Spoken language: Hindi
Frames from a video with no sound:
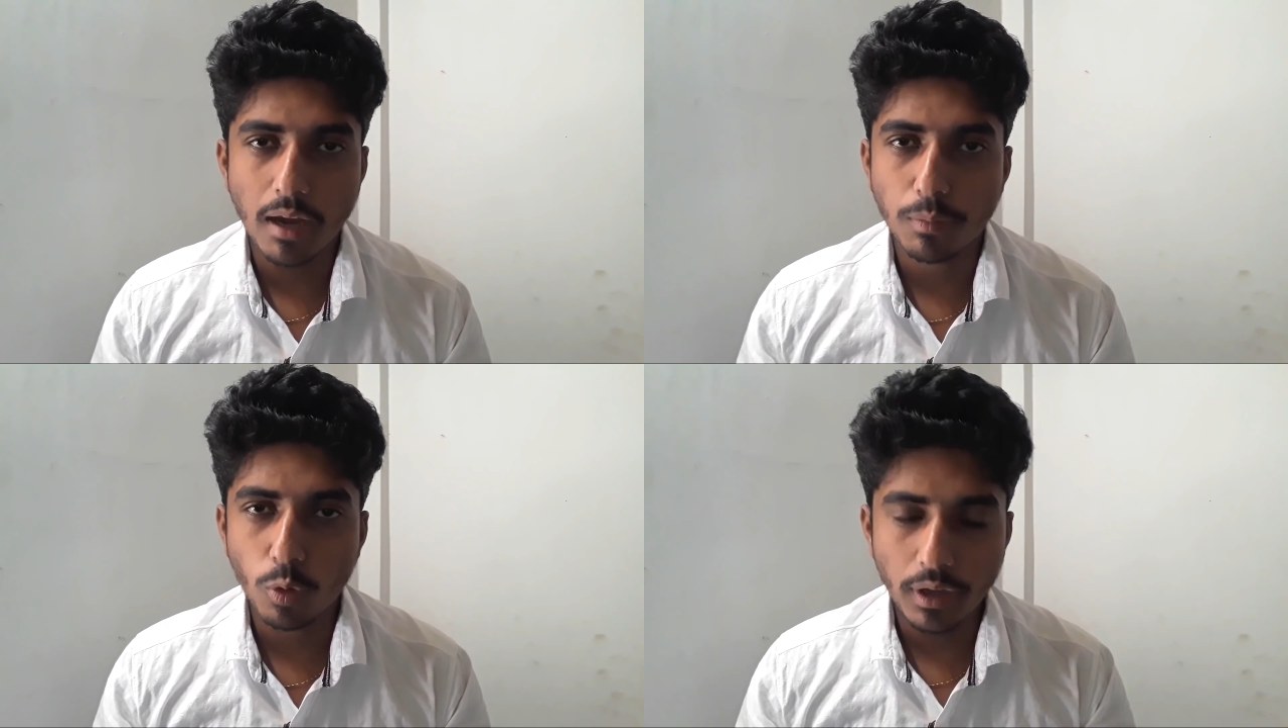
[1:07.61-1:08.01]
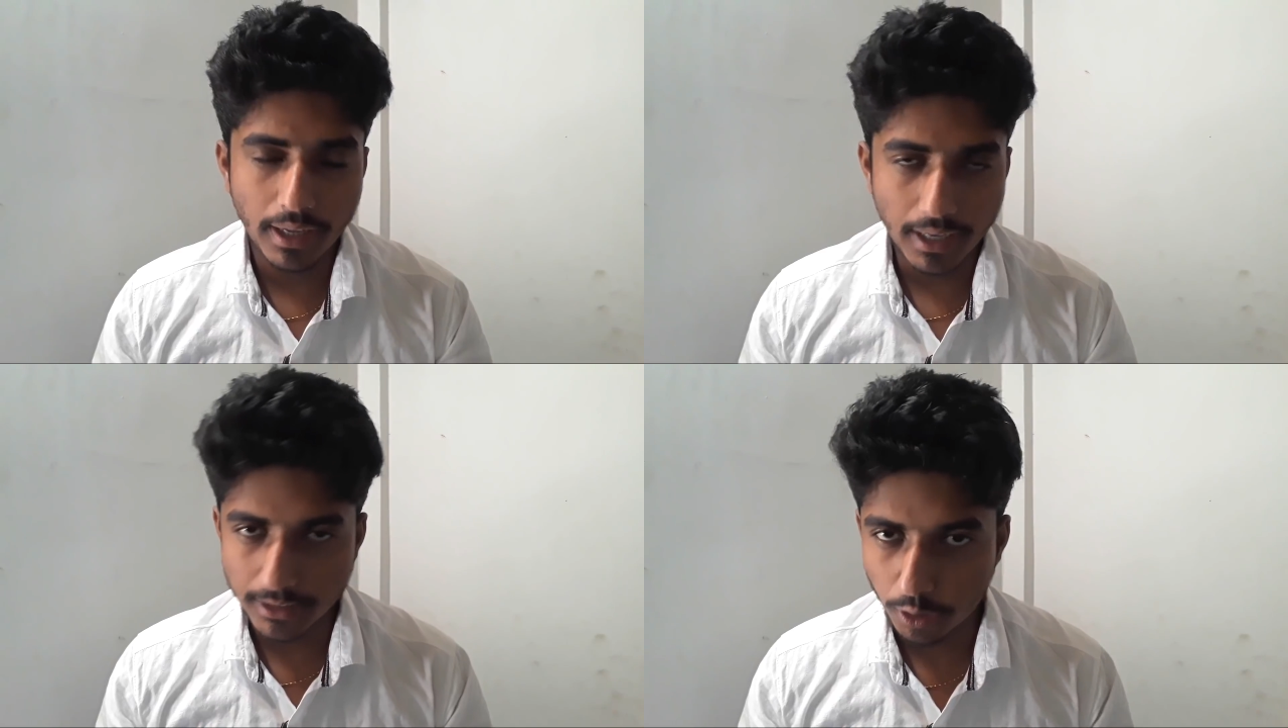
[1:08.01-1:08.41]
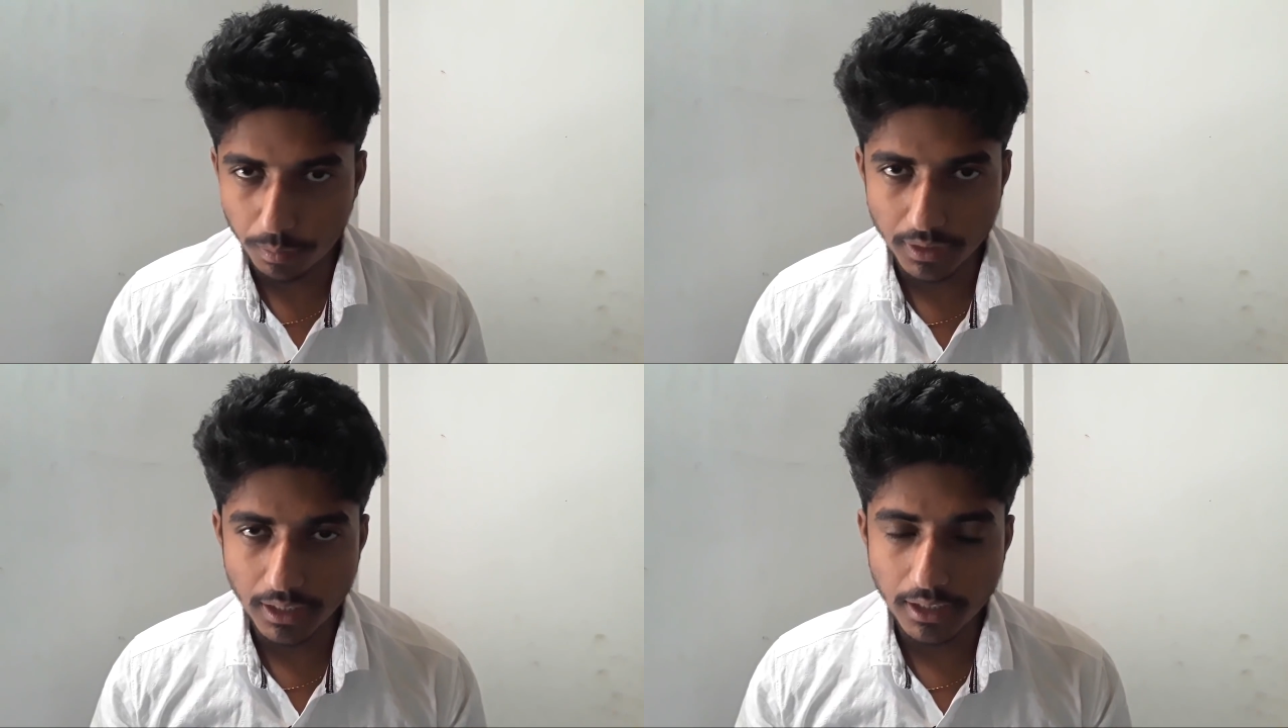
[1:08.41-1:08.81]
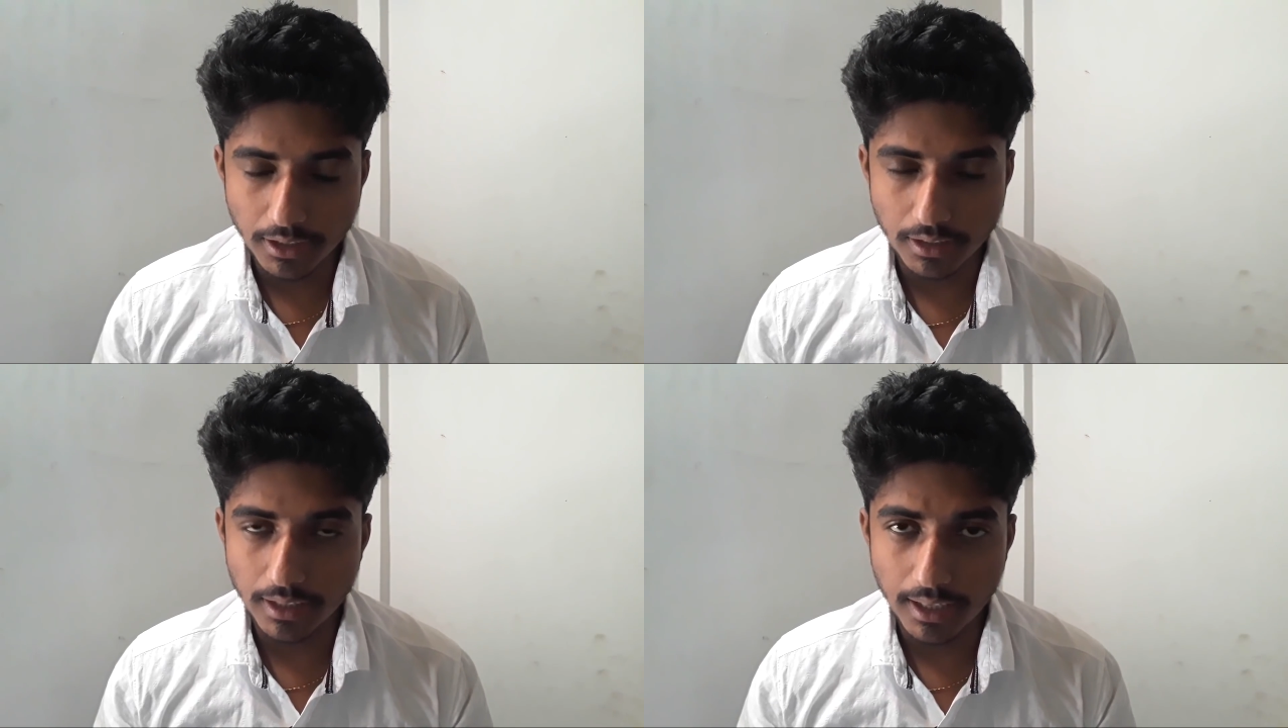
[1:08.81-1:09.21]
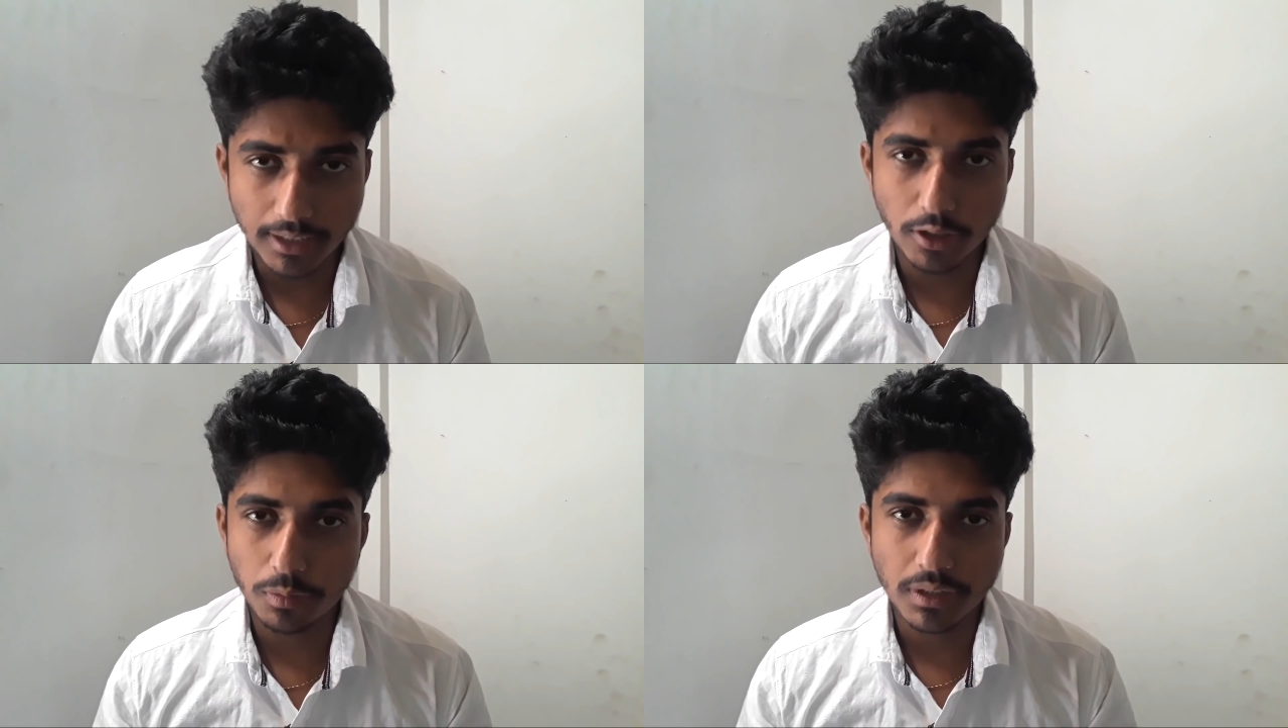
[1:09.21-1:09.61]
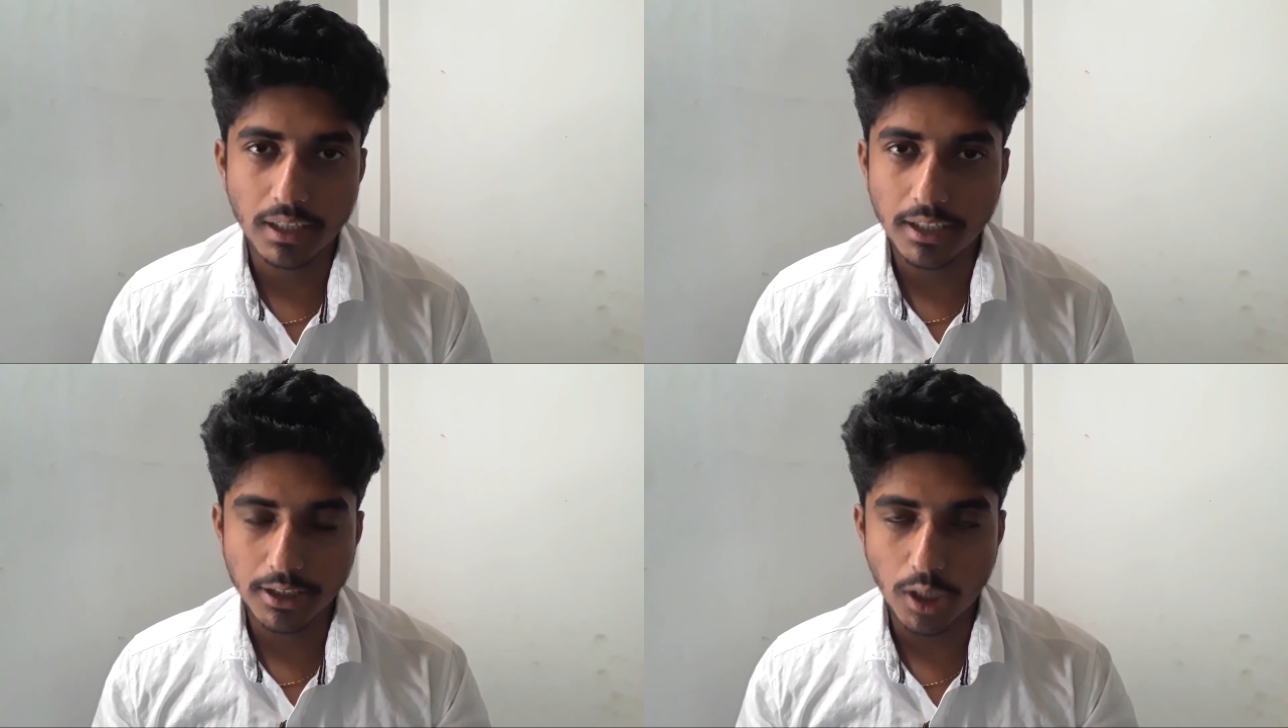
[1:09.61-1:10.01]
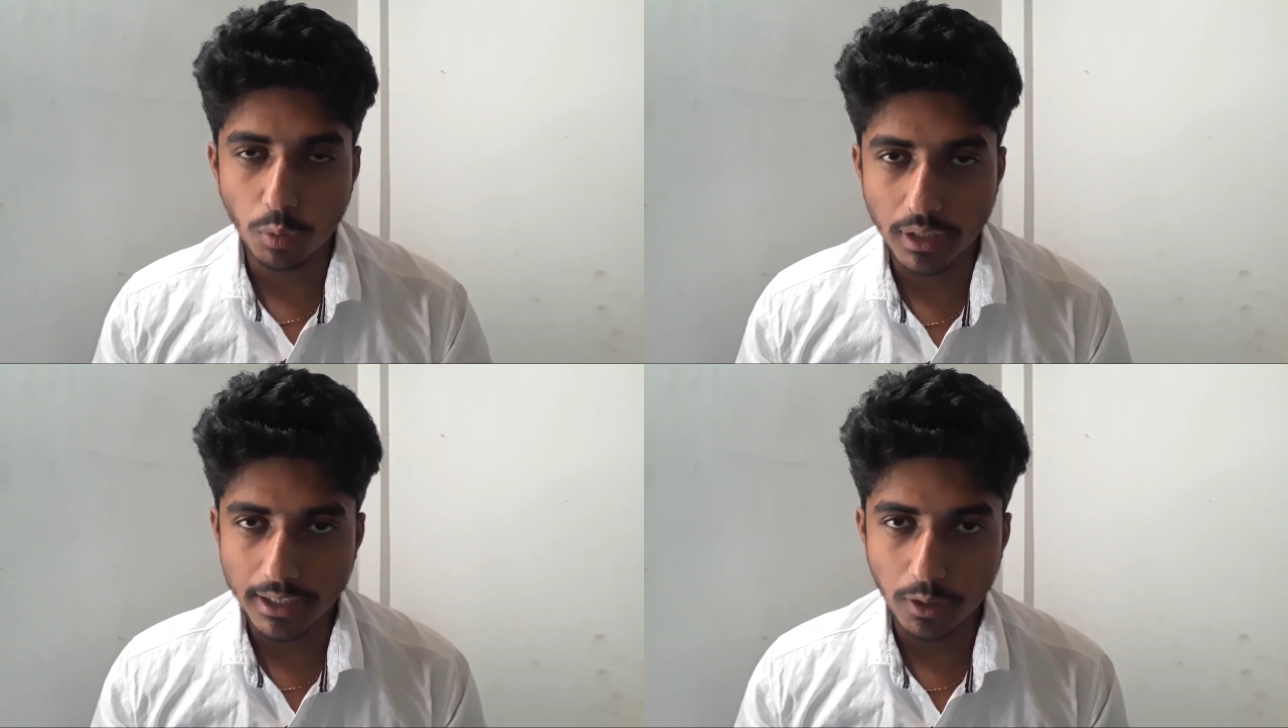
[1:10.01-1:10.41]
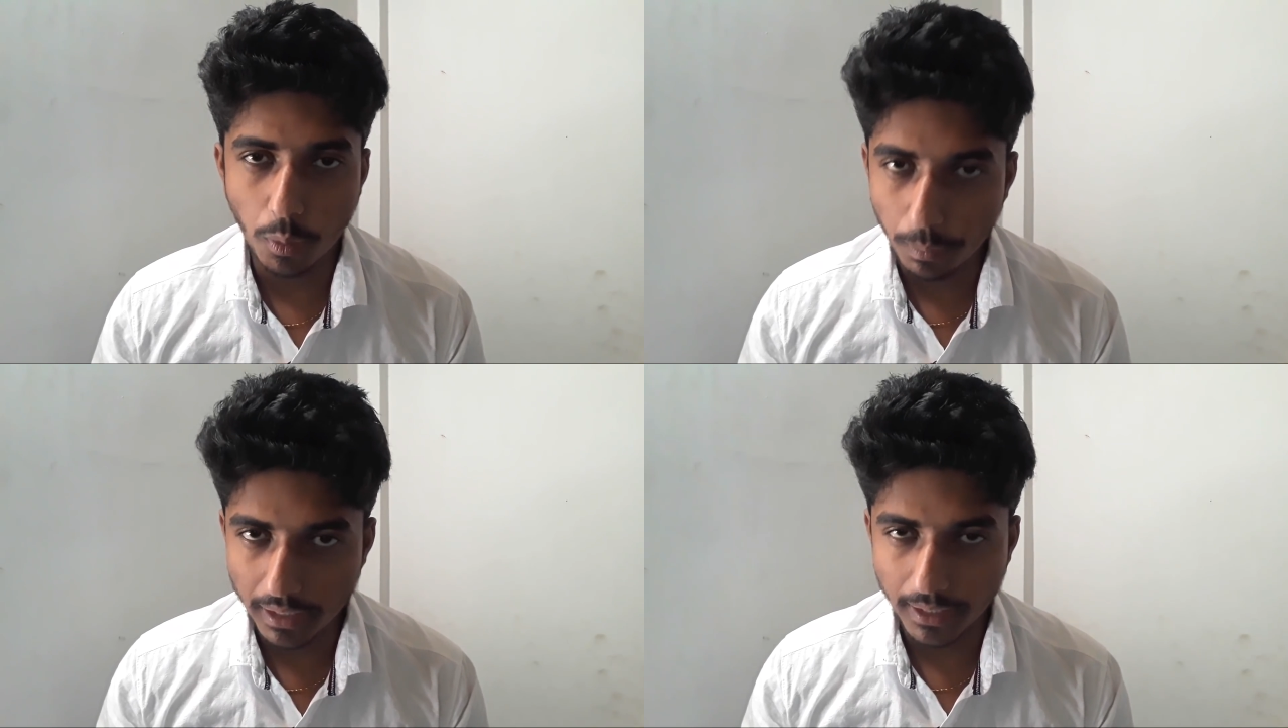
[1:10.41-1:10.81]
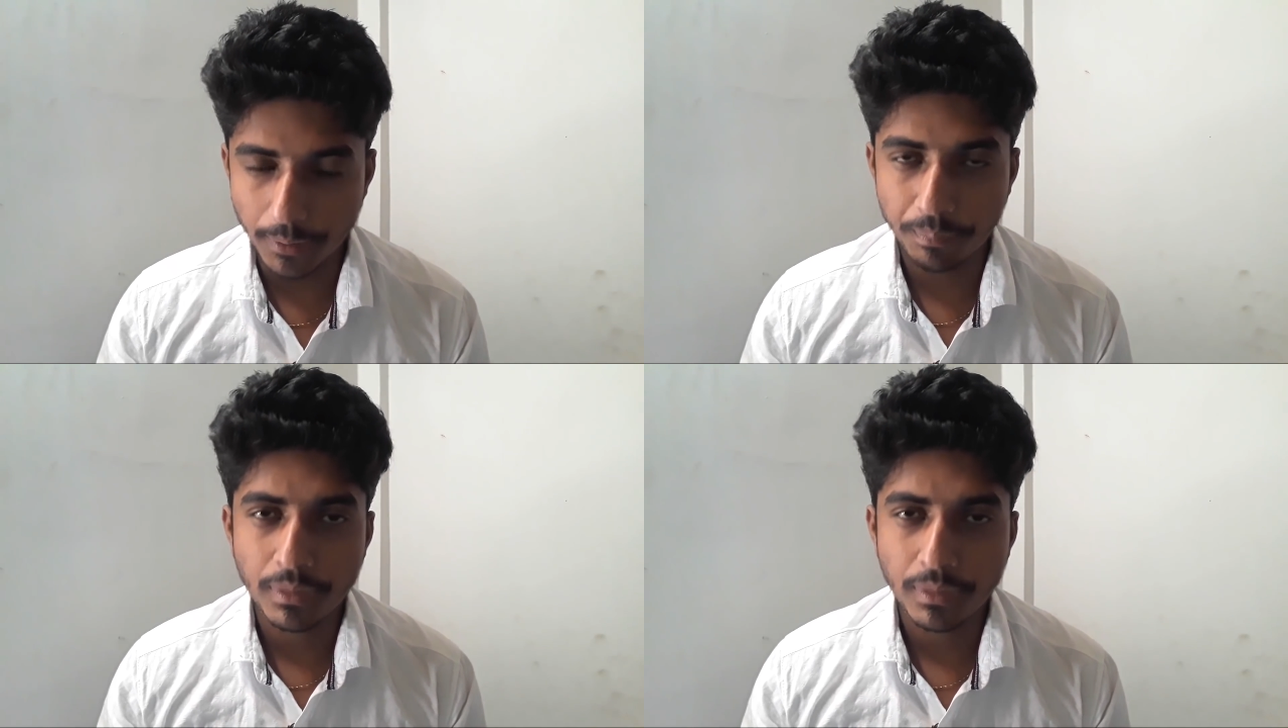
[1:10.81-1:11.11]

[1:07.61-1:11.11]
आपको एक हज़ार रुपये का डिस एक हज़ार रुपीज़ का डिस्काउंट देखने को मिलेगा